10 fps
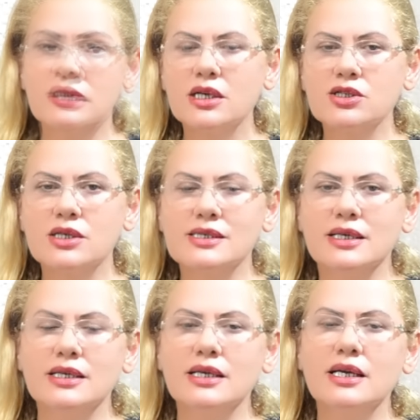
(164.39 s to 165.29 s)
Keşke
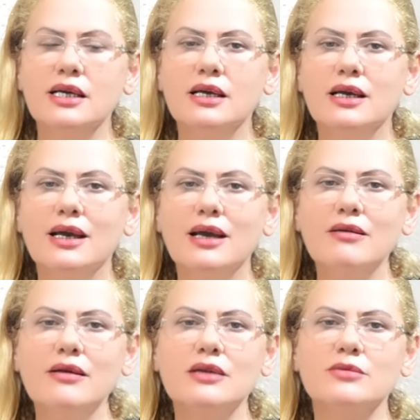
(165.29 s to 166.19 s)
seninle
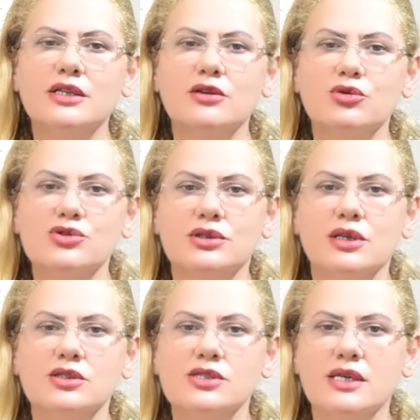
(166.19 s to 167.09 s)
evlenmeden önce
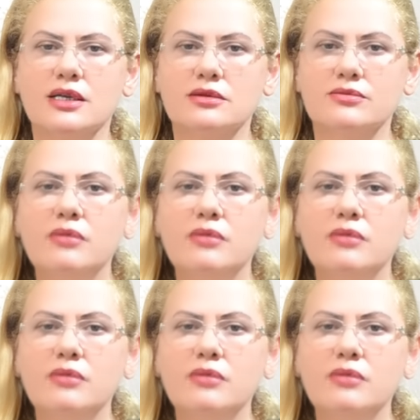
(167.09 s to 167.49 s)
tanışsaydım.